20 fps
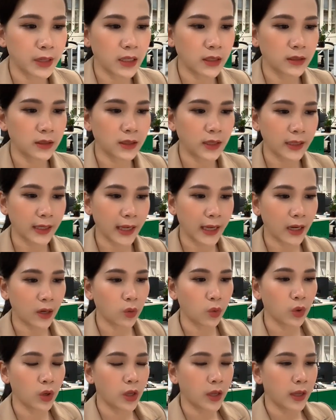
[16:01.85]
Định như thế nào.
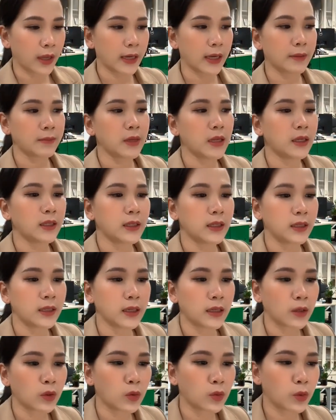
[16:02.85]
Nam Định thì
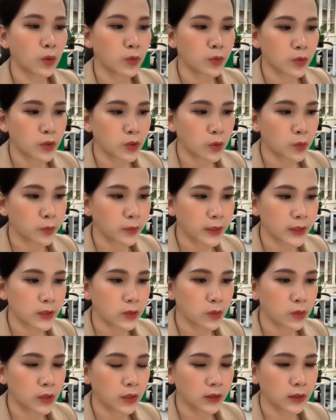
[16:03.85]
cũng cùng chung cái xu
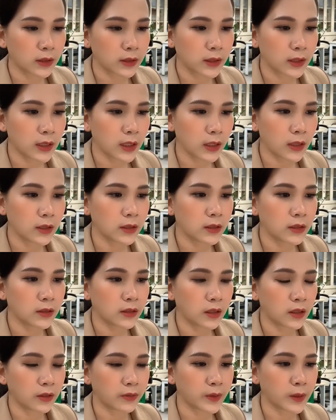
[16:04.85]
hướng thời tiết như
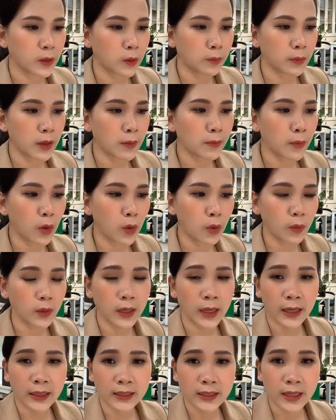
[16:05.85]
ở phía Đông Bắc Bộ
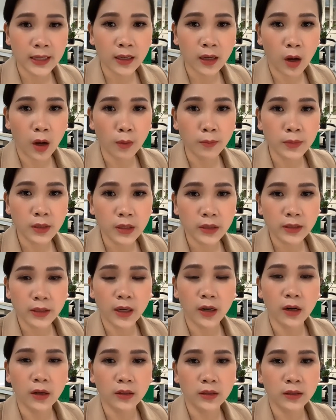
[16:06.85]
là sẽ có mưa
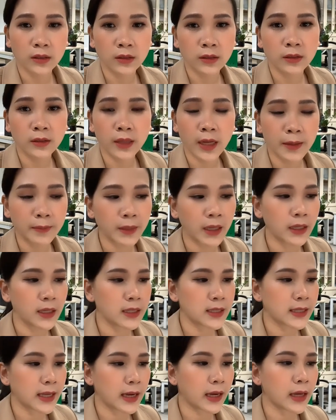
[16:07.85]
nhỏ từ đêm nay đến
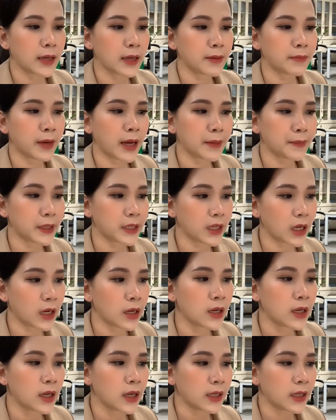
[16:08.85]
sáng ngày mai bạn nhé.